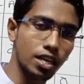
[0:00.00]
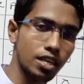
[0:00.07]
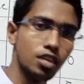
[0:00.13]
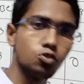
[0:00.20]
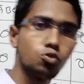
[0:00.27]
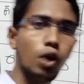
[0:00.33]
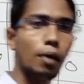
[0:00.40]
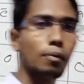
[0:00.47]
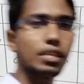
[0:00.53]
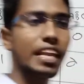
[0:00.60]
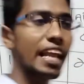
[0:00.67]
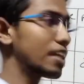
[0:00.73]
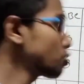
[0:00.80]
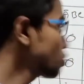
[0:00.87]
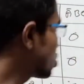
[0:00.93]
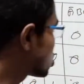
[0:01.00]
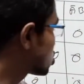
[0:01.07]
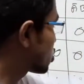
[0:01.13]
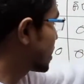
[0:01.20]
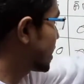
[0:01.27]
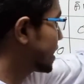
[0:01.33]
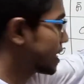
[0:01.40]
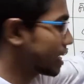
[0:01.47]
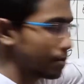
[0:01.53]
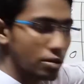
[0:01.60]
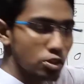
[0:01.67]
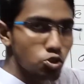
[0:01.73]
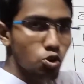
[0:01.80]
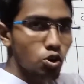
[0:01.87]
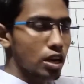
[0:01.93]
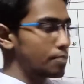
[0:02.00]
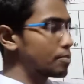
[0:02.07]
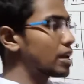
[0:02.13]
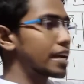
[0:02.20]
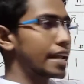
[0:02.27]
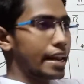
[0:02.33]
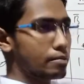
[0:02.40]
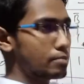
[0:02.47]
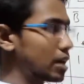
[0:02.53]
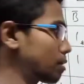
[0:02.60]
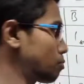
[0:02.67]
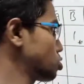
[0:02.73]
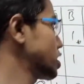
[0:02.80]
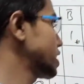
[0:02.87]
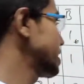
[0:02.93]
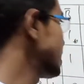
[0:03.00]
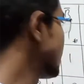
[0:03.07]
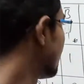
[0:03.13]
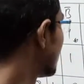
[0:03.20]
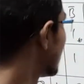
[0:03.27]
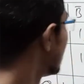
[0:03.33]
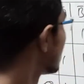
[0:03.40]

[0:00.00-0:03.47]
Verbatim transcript: ওয়ান তো আমাদের এত কষ্ট করে এখানে আমরা যোগ করলাম না ডাইরেক্ট মানটা বসাই দিই